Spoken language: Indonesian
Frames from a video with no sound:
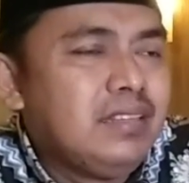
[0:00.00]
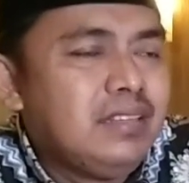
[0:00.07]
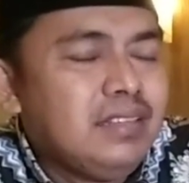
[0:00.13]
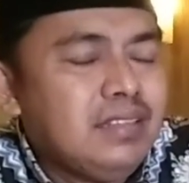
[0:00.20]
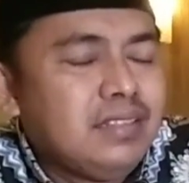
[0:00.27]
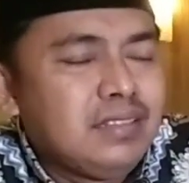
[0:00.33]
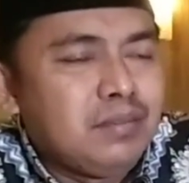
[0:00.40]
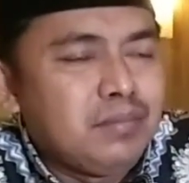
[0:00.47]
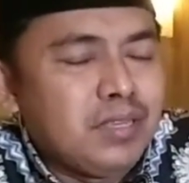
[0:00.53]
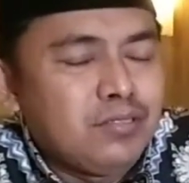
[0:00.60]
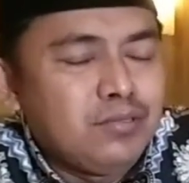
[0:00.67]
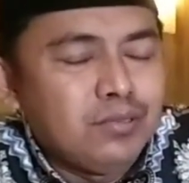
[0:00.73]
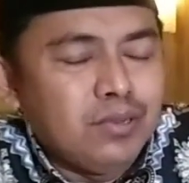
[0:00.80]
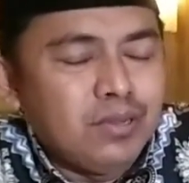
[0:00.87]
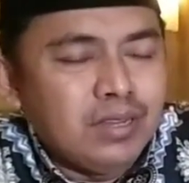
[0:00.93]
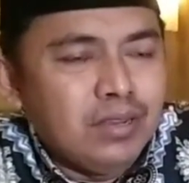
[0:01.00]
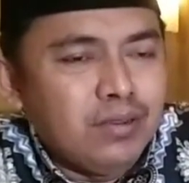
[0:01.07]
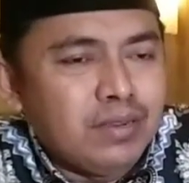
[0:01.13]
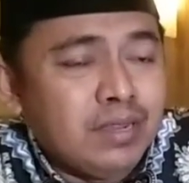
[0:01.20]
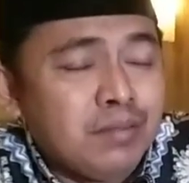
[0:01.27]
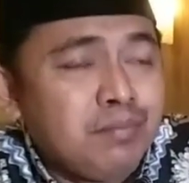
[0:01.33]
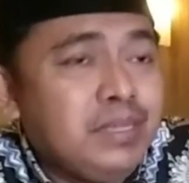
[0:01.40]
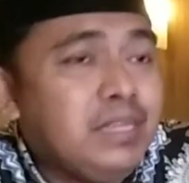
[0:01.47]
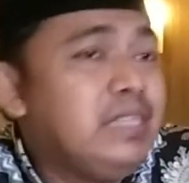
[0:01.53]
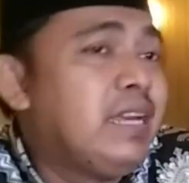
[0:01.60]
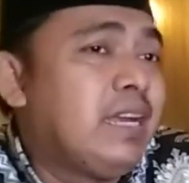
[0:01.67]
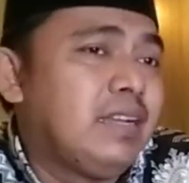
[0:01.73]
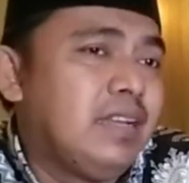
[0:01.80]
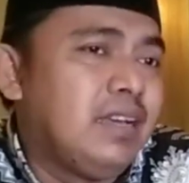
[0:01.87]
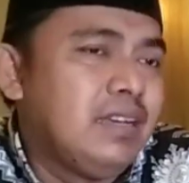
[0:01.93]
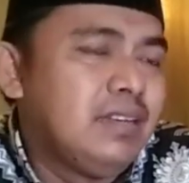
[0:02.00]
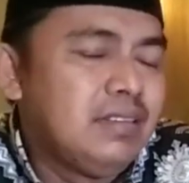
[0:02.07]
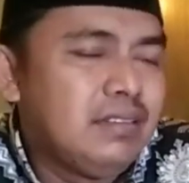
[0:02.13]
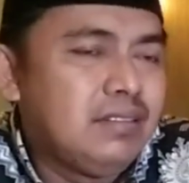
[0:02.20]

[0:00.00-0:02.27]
Hmm. Termasuk orang-orang pilihan lah.